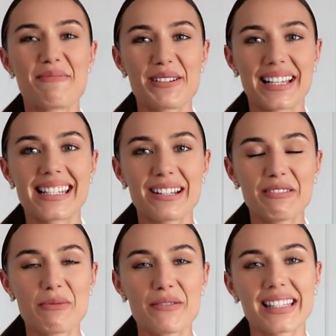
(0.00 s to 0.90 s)
Progesteron
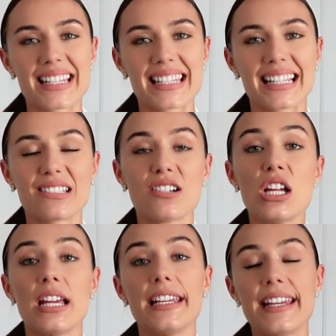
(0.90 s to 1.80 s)
wpływa też na to,
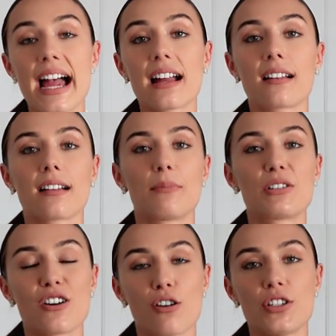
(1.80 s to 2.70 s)
jak
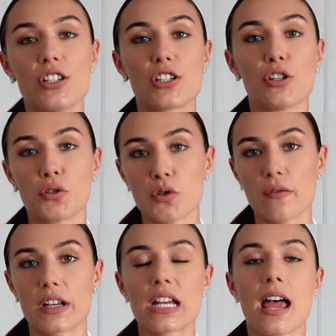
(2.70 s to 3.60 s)
przechodzisz i
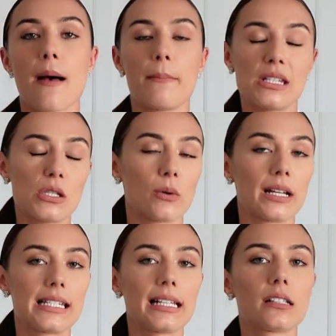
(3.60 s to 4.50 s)
odczuwasz menstruację,